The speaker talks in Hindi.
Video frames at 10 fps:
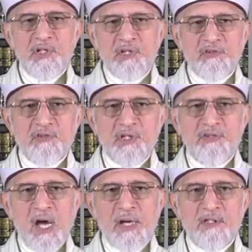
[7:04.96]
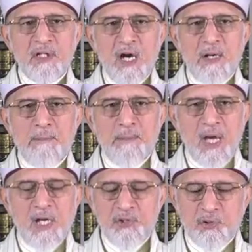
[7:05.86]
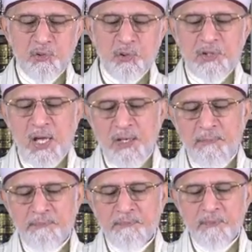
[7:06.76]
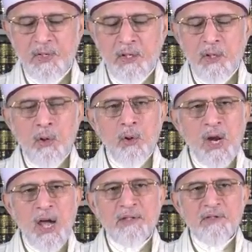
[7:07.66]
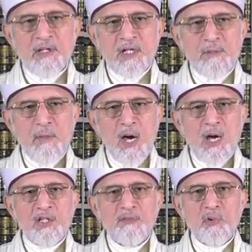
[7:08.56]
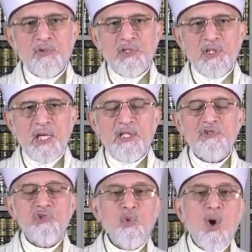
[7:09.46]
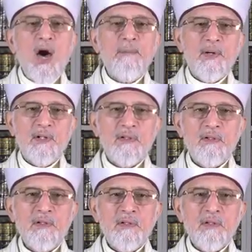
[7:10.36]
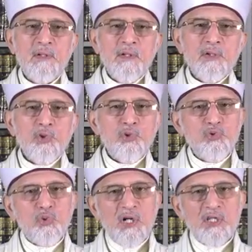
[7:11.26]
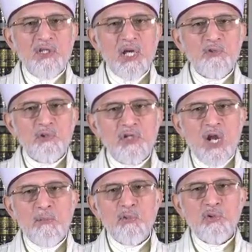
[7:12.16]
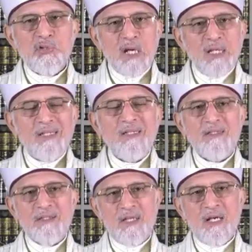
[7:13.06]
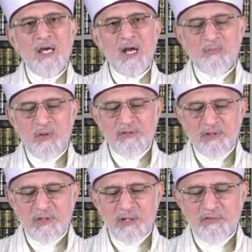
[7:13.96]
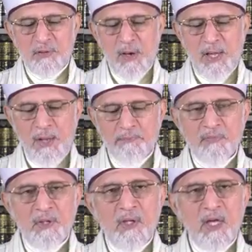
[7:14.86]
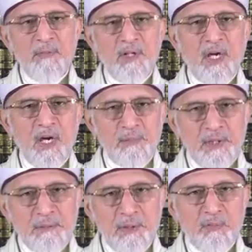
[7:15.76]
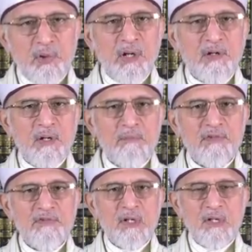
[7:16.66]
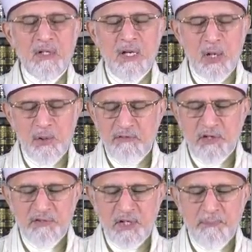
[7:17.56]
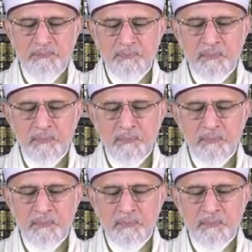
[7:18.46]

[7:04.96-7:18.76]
तोहद से इस आयत का बयान शुरू होता है और आयत करीमा ख़त्म होती है इस दुआ पर जो हजूर सलाम को तलकीन की अल्लाह रबुल्ज़त ने फरमाया मेरे हबीब मुकर्रम सल्ला वसम